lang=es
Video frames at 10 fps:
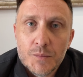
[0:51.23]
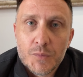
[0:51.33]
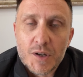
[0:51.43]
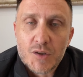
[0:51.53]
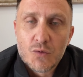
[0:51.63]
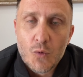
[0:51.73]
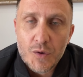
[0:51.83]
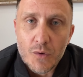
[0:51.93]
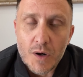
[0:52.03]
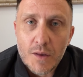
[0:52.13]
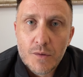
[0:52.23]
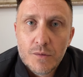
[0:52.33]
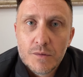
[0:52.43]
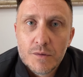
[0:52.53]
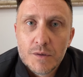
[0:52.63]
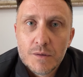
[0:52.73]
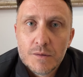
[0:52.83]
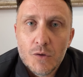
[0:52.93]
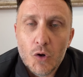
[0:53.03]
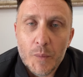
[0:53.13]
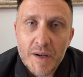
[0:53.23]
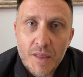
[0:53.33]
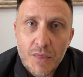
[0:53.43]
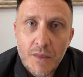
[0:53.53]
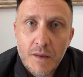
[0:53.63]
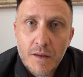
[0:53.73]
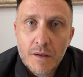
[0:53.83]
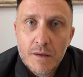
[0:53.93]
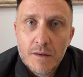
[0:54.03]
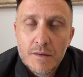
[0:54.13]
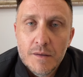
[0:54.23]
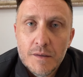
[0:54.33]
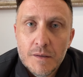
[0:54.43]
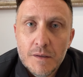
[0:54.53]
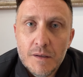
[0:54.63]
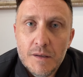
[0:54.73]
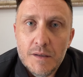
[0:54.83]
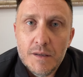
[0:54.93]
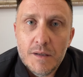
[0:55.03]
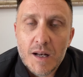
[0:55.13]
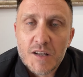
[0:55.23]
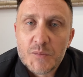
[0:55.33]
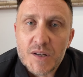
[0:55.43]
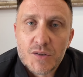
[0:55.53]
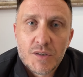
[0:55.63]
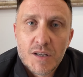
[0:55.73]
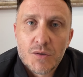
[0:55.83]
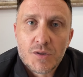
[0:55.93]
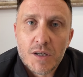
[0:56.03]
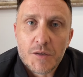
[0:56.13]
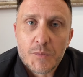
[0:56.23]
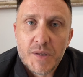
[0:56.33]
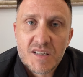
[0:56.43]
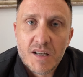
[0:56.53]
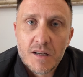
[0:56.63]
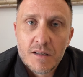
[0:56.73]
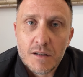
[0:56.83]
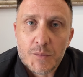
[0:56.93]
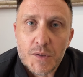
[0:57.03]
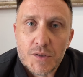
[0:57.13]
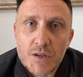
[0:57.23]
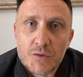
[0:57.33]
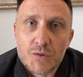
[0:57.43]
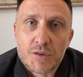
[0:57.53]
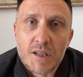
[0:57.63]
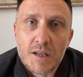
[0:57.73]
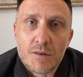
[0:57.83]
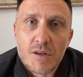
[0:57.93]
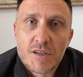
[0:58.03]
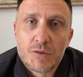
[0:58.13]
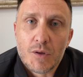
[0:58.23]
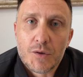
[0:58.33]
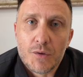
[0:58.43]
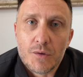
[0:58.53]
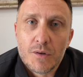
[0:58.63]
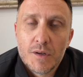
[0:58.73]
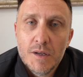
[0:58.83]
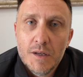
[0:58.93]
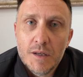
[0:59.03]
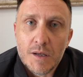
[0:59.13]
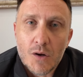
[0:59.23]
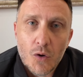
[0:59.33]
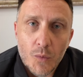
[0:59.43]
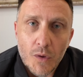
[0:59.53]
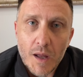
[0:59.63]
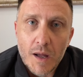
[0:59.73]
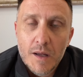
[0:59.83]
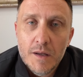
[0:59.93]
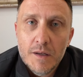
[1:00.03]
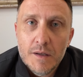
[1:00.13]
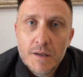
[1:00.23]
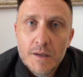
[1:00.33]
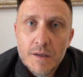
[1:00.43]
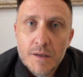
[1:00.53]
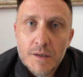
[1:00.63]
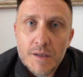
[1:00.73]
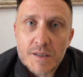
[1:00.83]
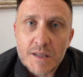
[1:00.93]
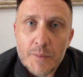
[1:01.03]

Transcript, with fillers: porque es un juez honrado, lo merece y a las personas no se les pisa, a las personas cuando están en una situación incómoda y están